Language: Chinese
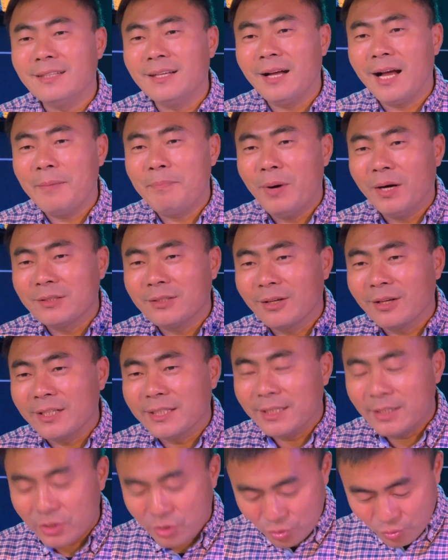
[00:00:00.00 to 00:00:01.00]
哎，碰到了
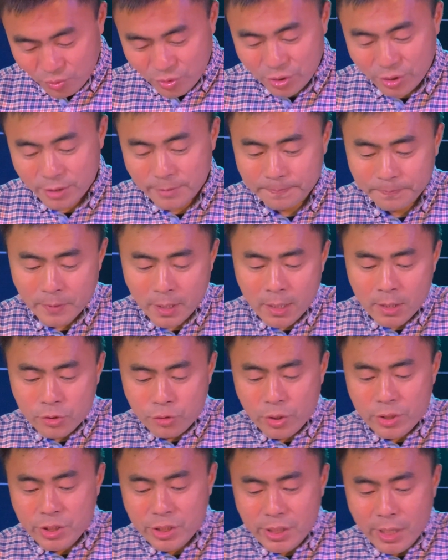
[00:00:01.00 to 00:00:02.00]
一个树枝，
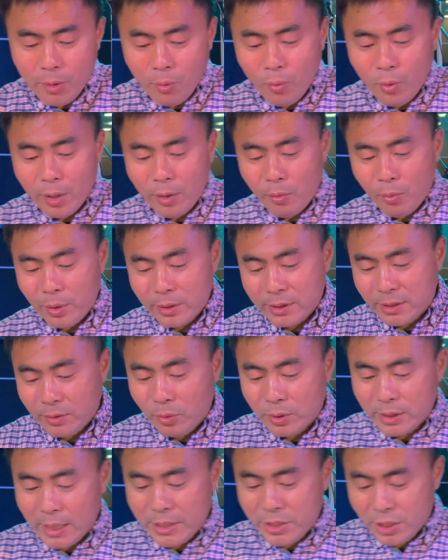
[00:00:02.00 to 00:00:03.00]
所以今天我我
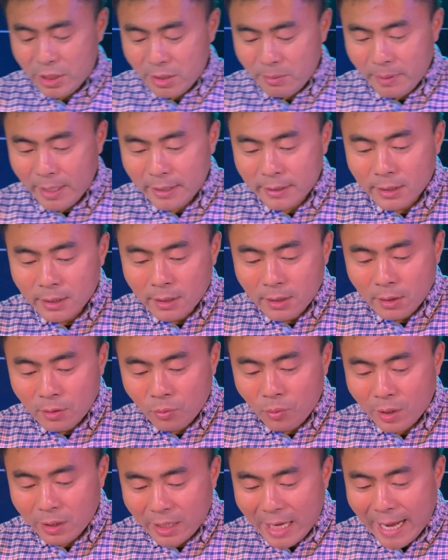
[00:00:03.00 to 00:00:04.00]
我在这里面，
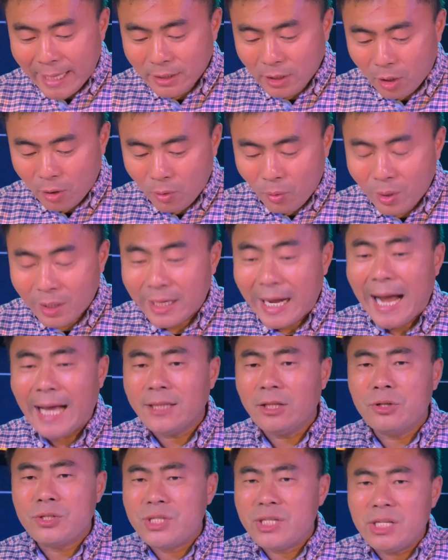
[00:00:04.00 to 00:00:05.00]
我看到我
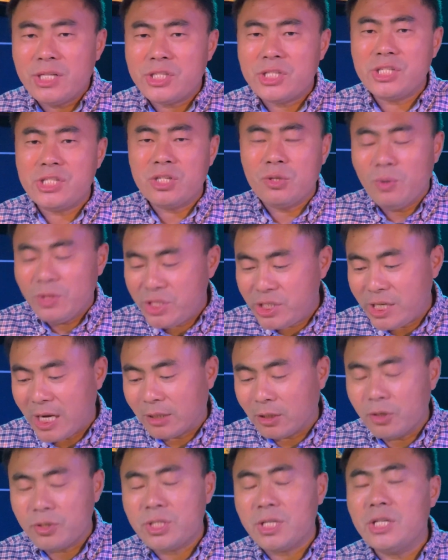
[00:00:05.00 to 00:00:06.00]
看到这些事情，我
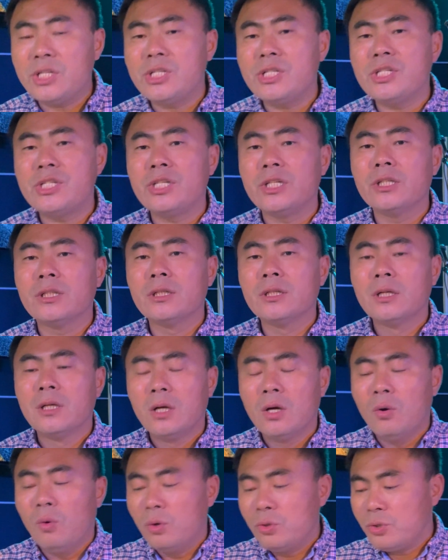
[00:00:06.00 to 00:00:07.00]
想到这些事情，
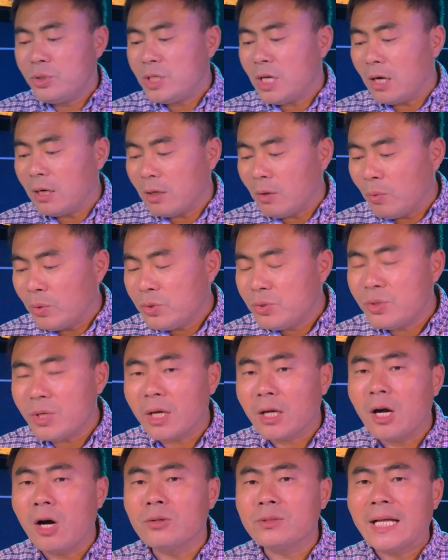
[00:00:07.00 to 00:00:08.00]
我就想我就
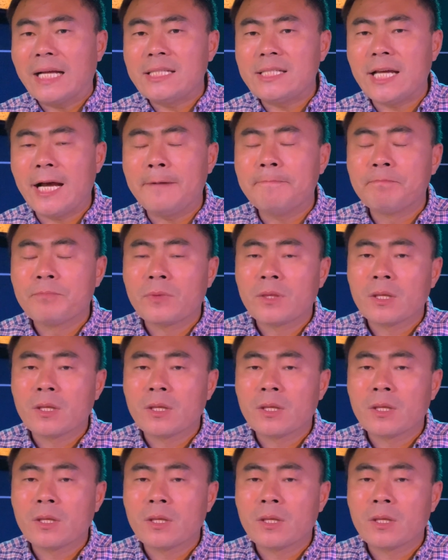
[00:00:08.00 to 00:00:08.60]
想告诉大家，